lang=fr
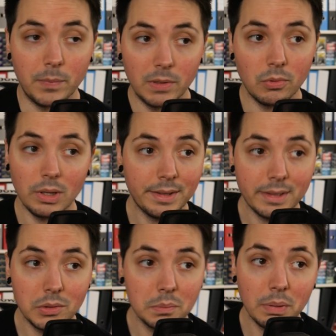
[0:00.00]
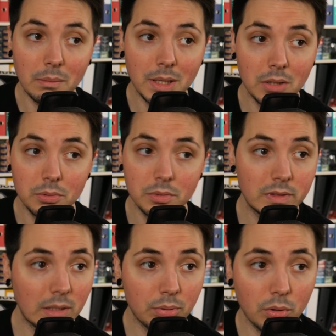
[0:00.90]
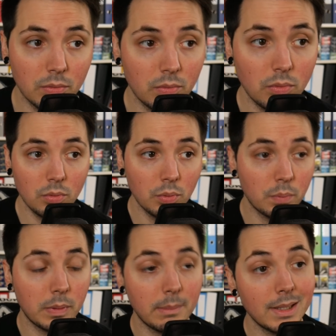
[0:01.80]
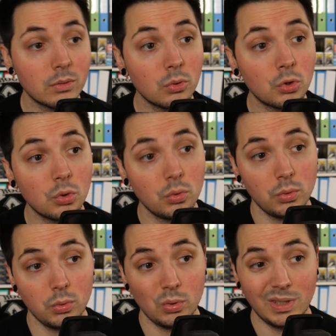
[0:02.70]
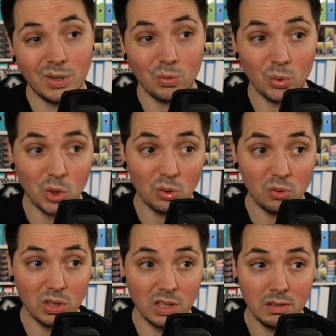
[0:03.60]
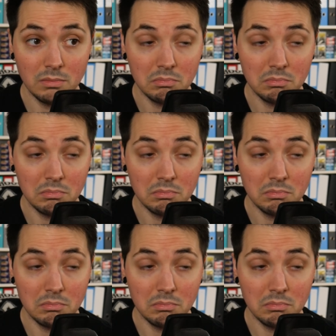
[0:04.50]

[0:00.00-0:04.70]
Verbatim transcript: Mais voilà, il y a eu pas mal euh, d'imprévus, pas mal de choses qui ont changé,